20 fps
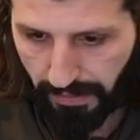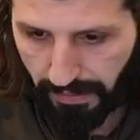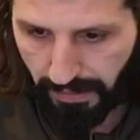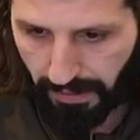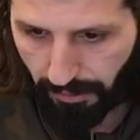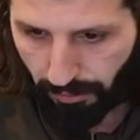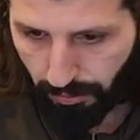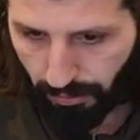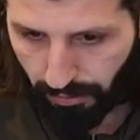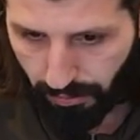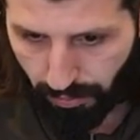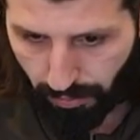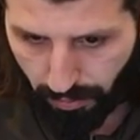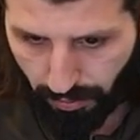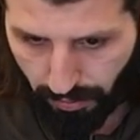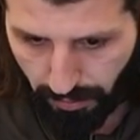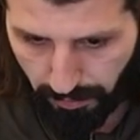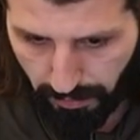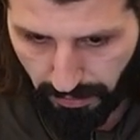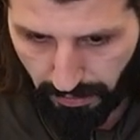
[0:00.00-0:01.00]
Я вот
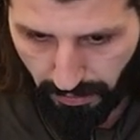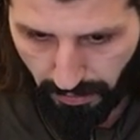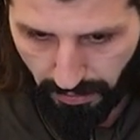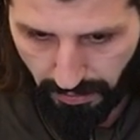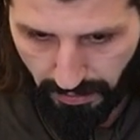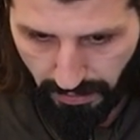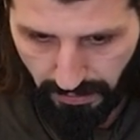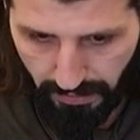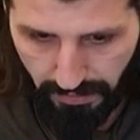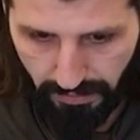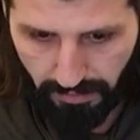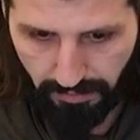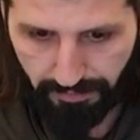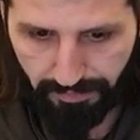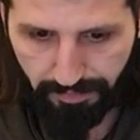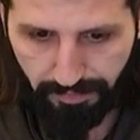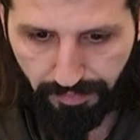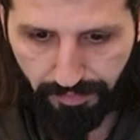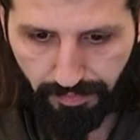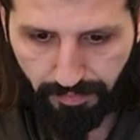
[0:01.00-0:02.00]
сегодня был на рынке,
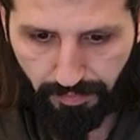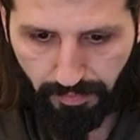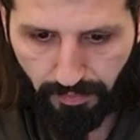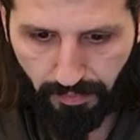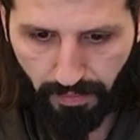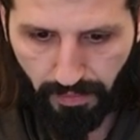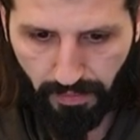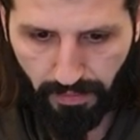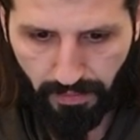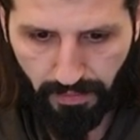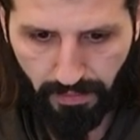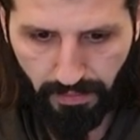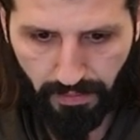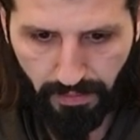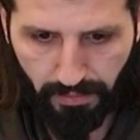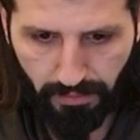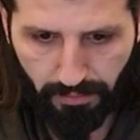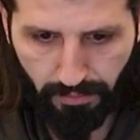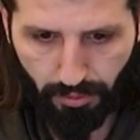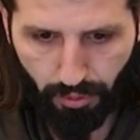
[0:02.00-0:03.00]

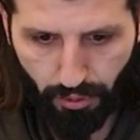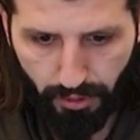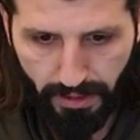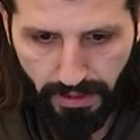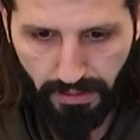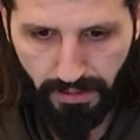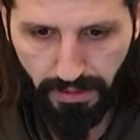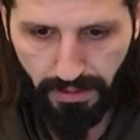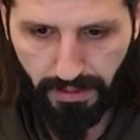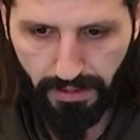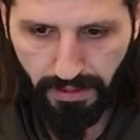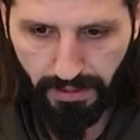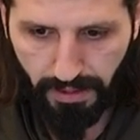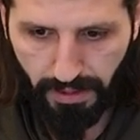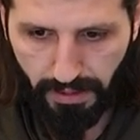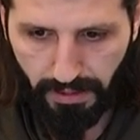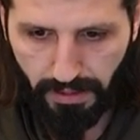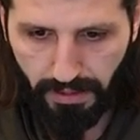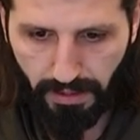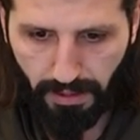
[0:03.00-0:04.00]
вроде
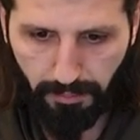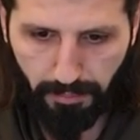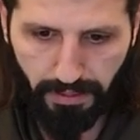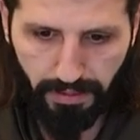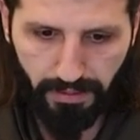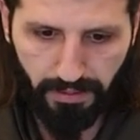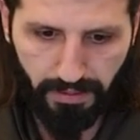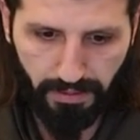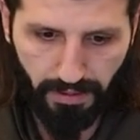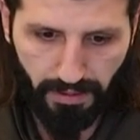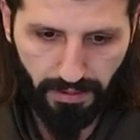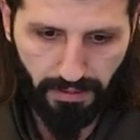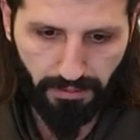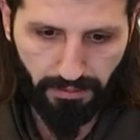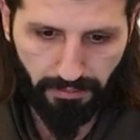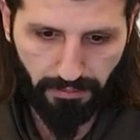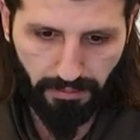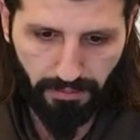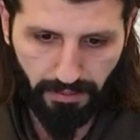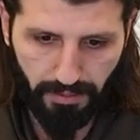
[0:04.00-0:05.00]
цены на
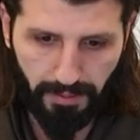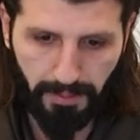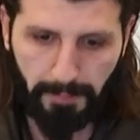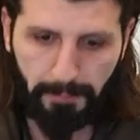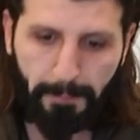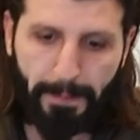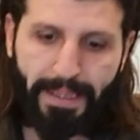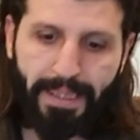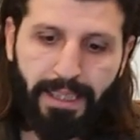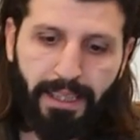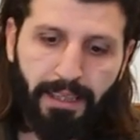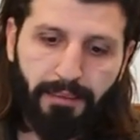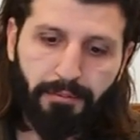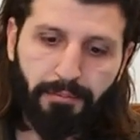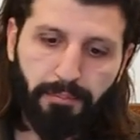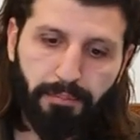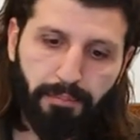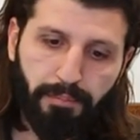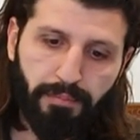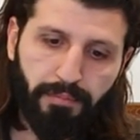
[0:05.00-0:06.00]
базаре, вот именно
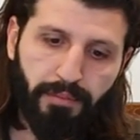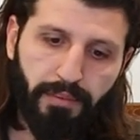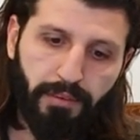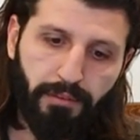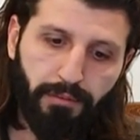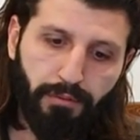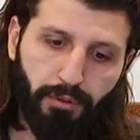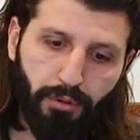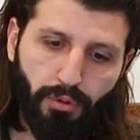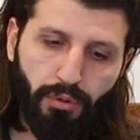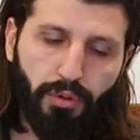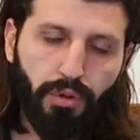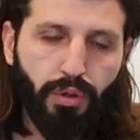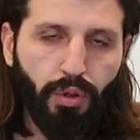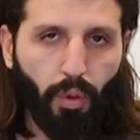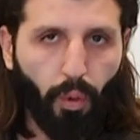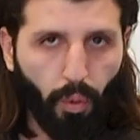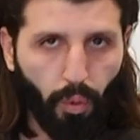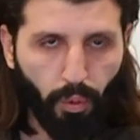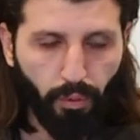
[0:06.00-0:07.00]

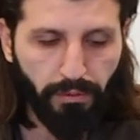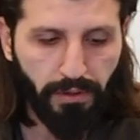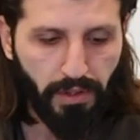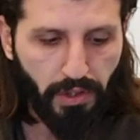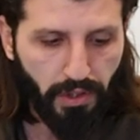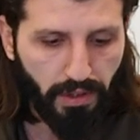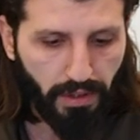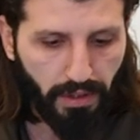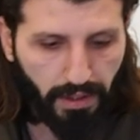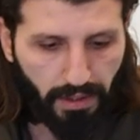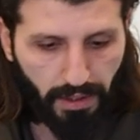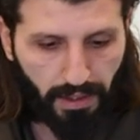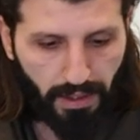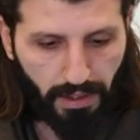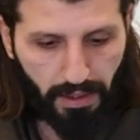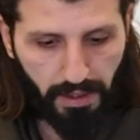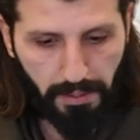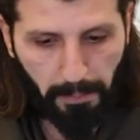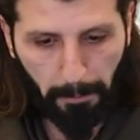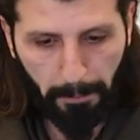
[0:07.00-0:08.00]
фрукты, овощи,
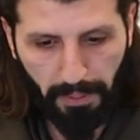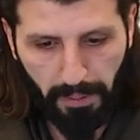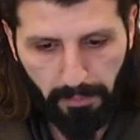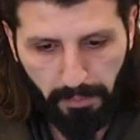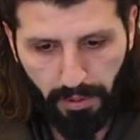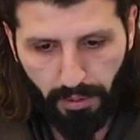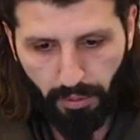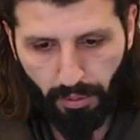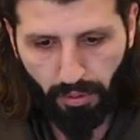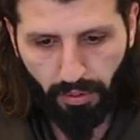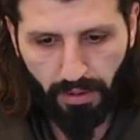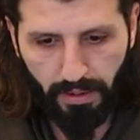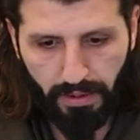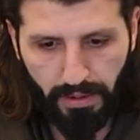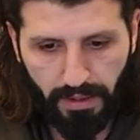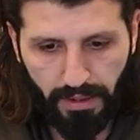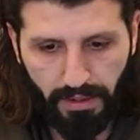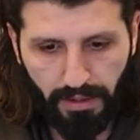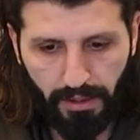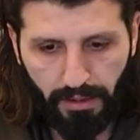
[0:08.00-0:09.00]
помидоры
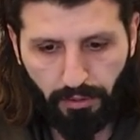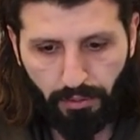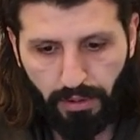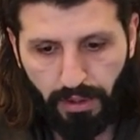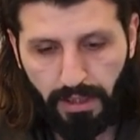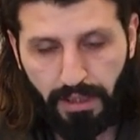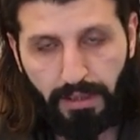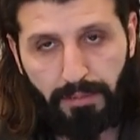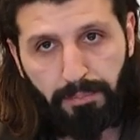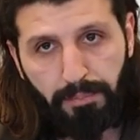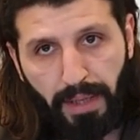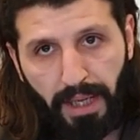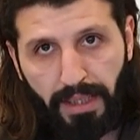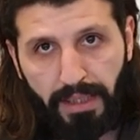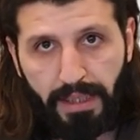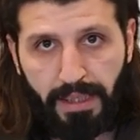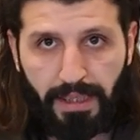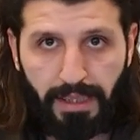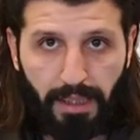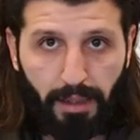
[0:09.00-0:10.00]
где-то у нас
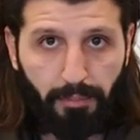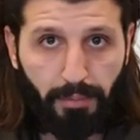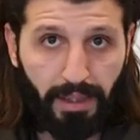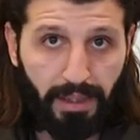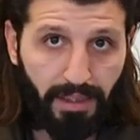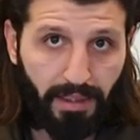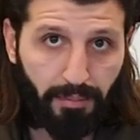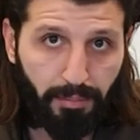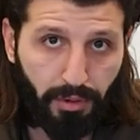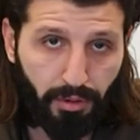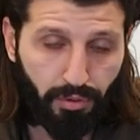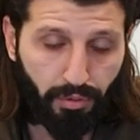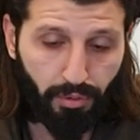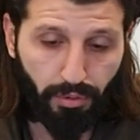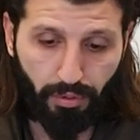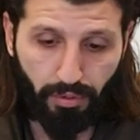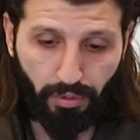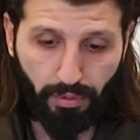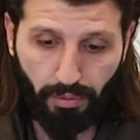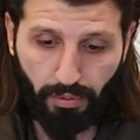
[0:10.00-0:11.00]
5-7 лир
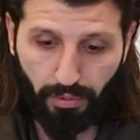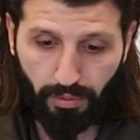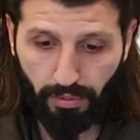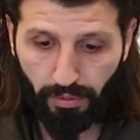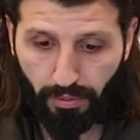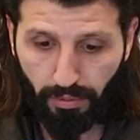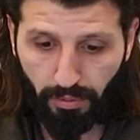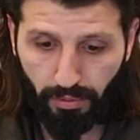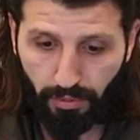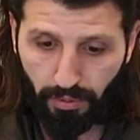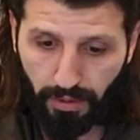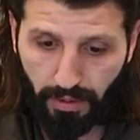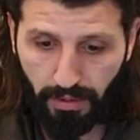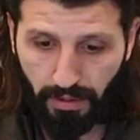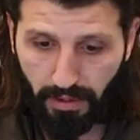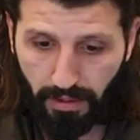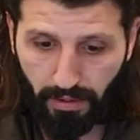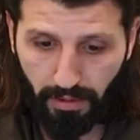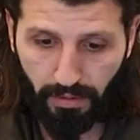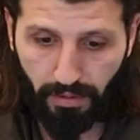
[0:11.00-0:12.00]
между вот
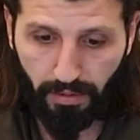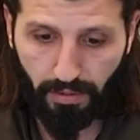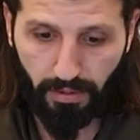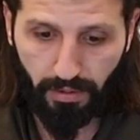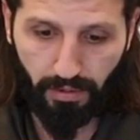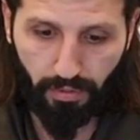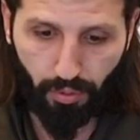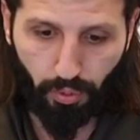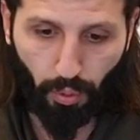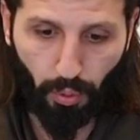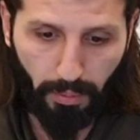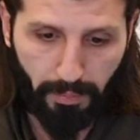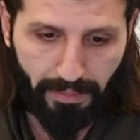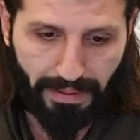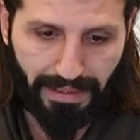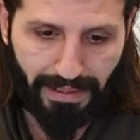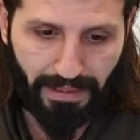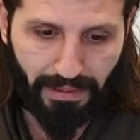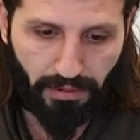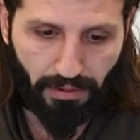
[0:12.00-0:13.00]
этой
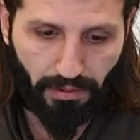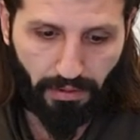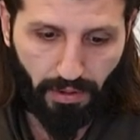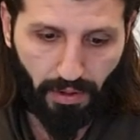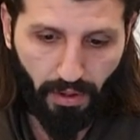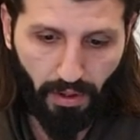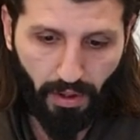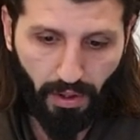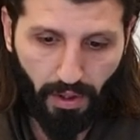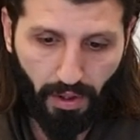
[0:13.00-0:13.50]
стоимостью –